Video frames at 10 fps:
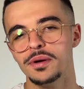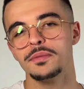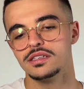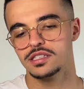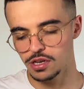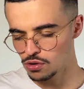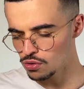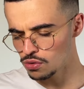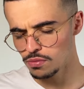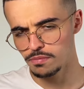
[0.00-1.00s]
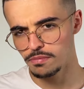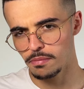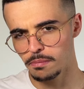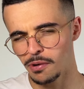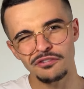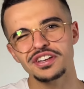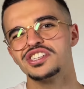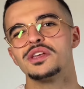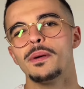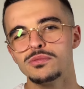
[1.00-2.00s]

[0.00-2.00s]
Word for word: C'est que bah en fait j'étais pas